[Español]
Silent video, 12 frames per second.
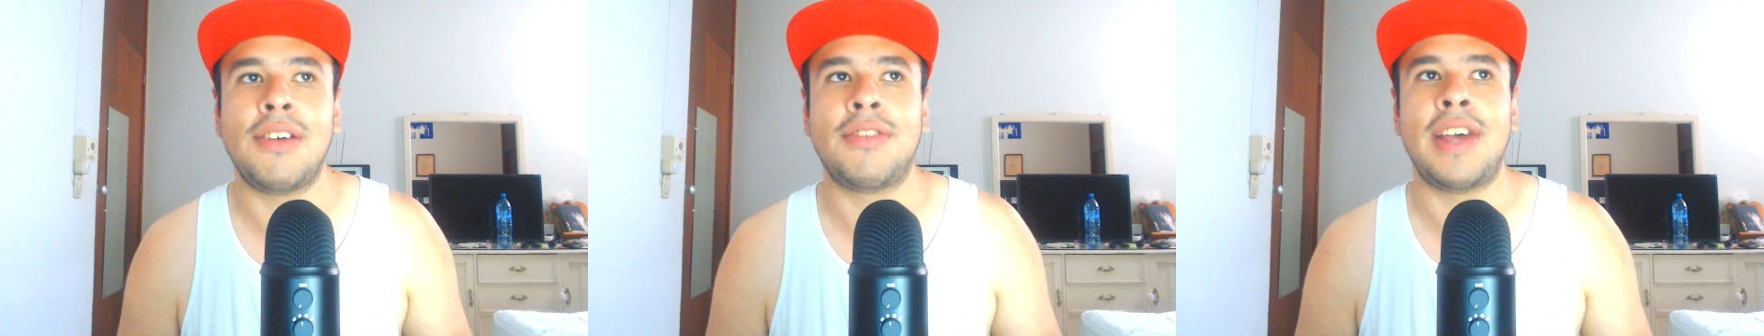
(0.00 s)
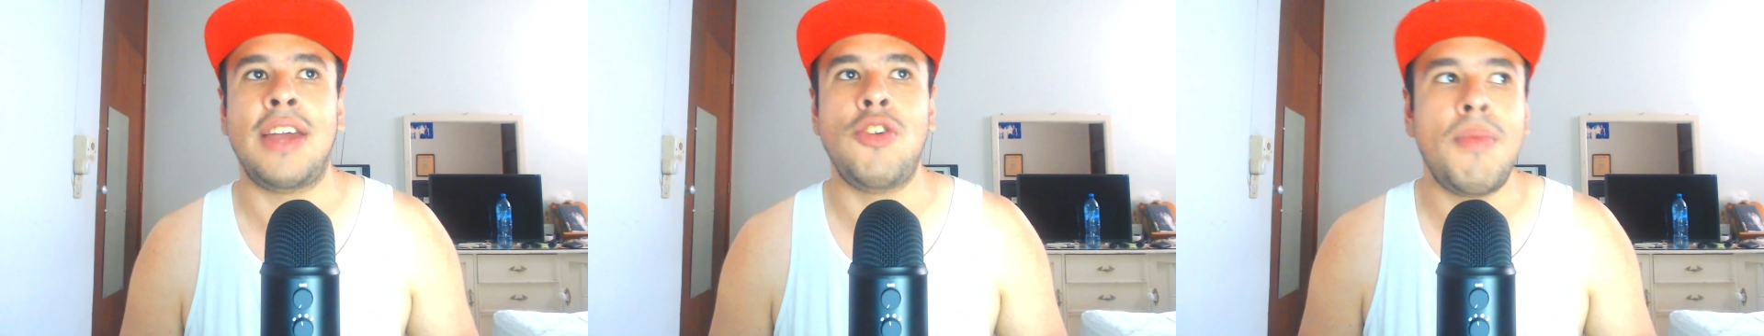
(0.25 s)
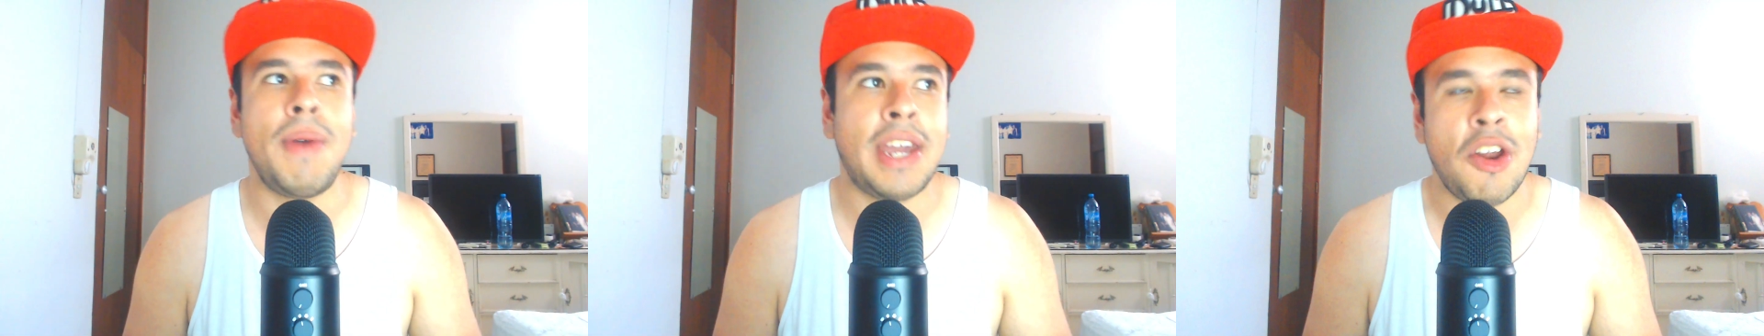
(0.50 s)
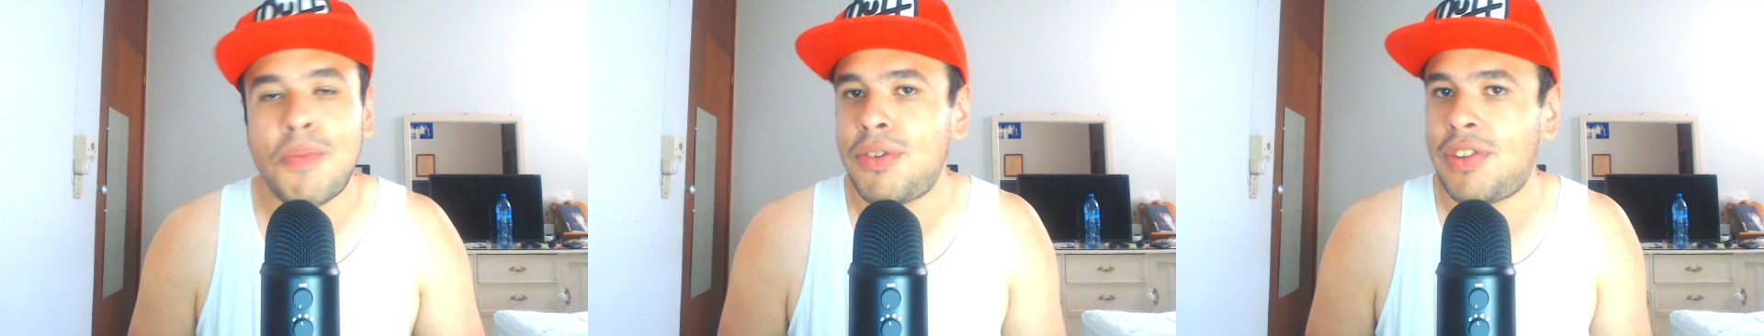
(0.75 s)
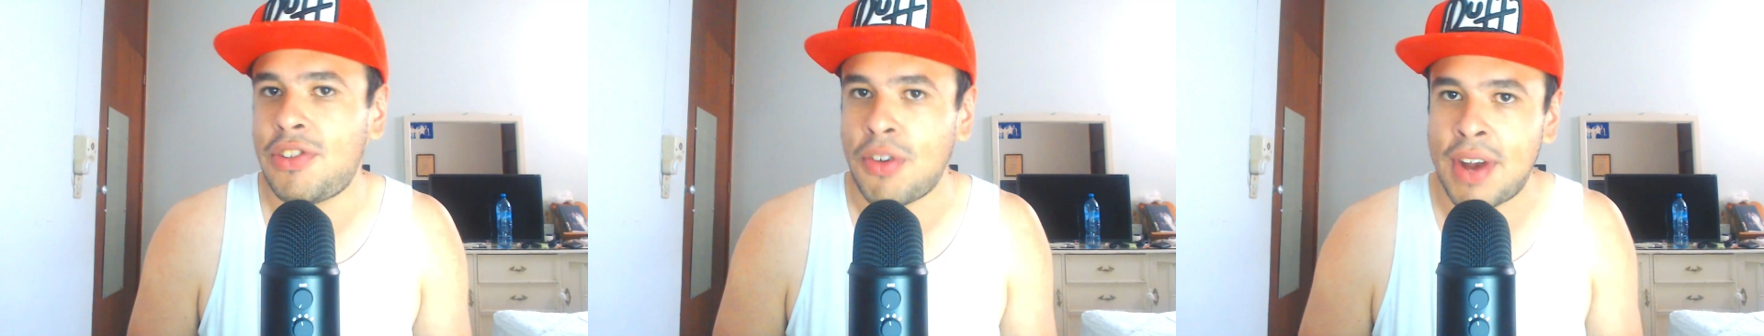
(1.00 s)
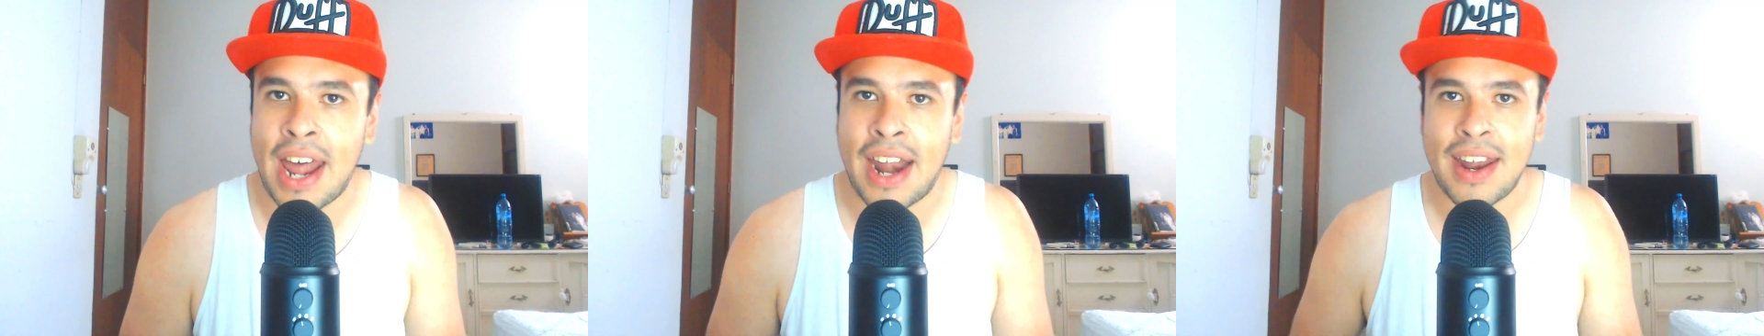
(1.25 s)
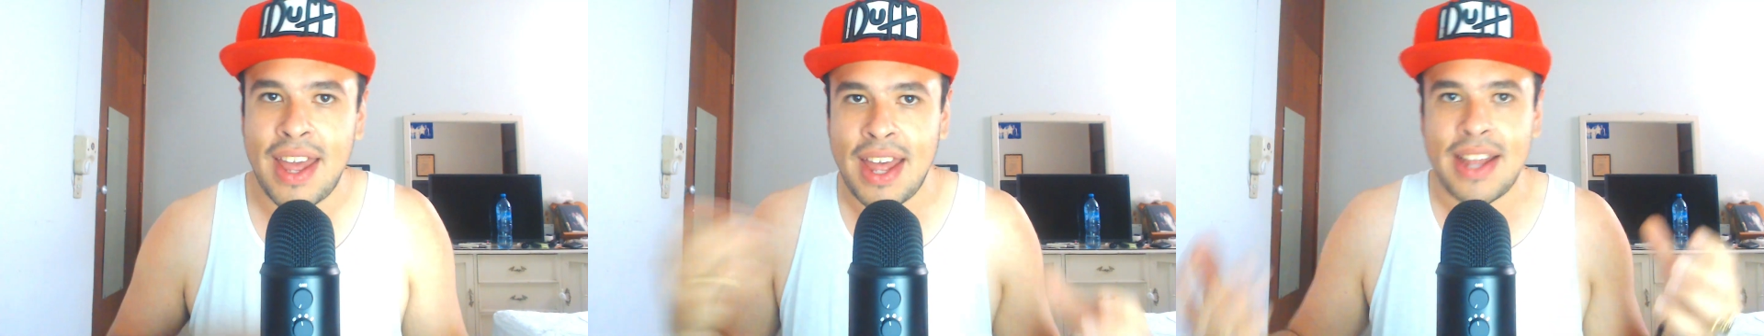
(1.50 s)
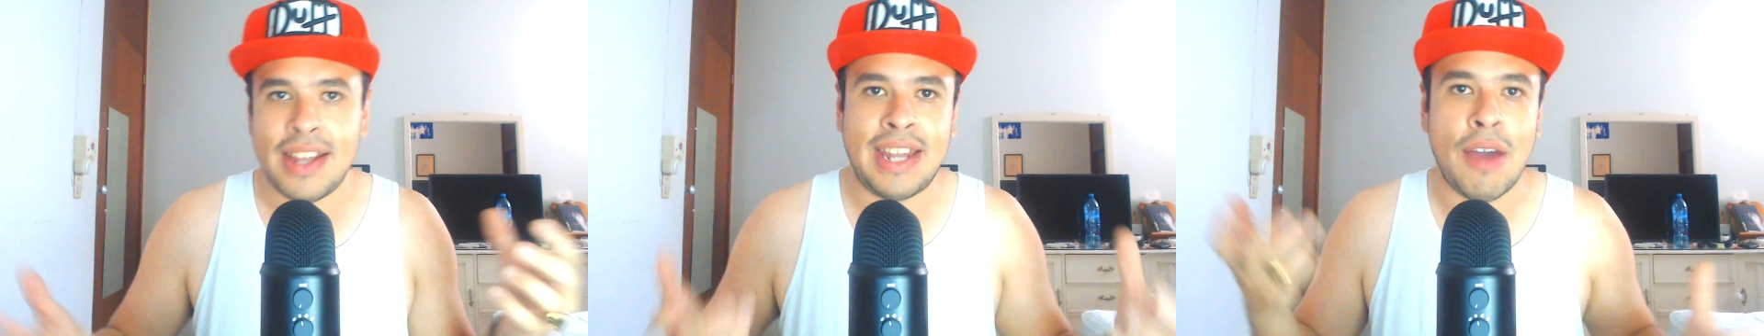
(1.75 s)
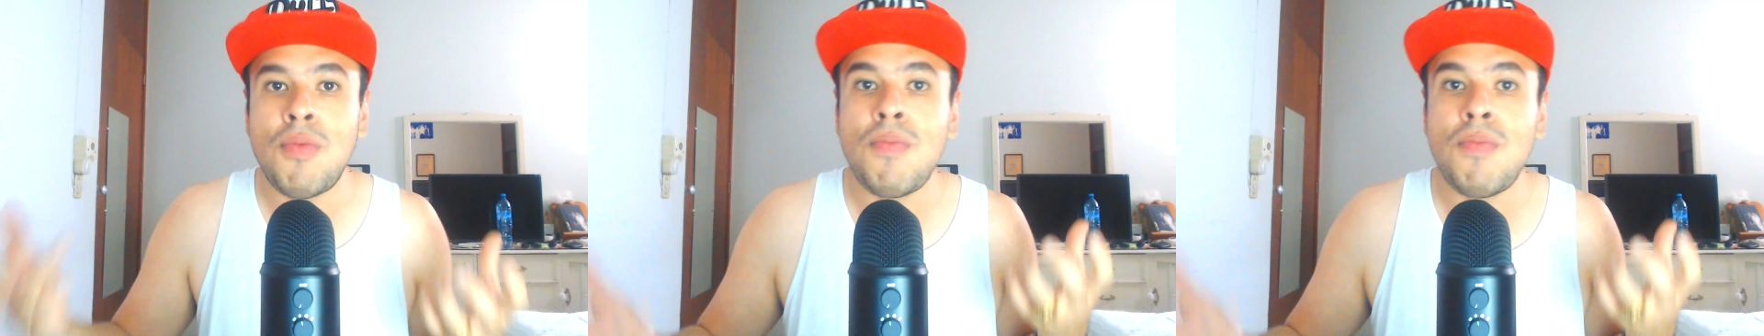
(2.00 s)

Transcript: o sea, yo no me quiero posicionar de